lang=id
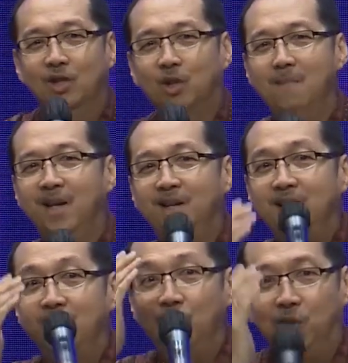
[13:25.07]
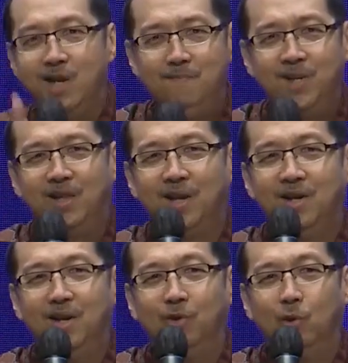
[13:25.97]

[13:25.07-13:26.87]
semakin intim kita dengan